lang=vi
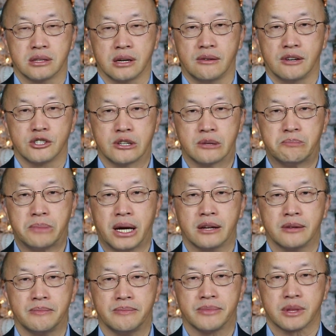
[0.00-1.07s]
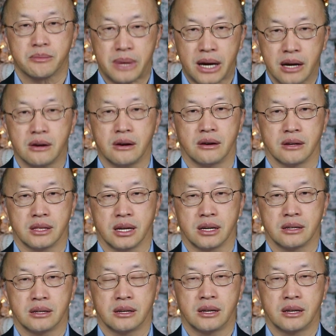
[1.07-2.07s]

thảo bằng chú băng băng con này